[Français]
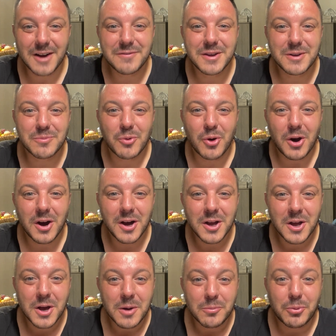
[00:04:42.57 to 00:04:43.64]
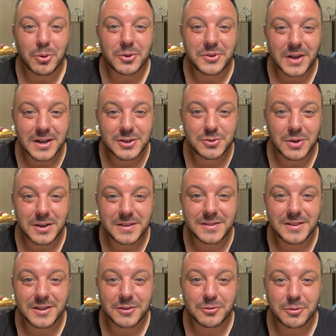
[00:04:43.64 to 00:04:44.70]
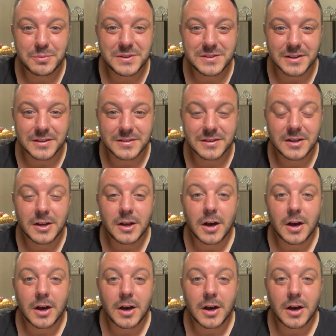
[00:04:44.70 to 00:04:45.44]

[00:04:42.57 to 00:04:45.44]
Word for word: avec moi pour t'actualiser dans ton business.